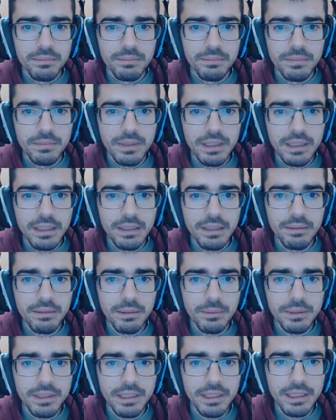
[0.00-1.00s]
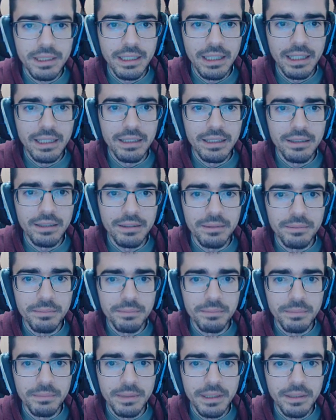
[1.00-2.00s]
Vale, vamos allá.
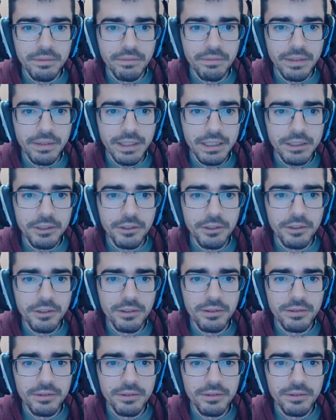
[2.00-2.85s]
Perfecto.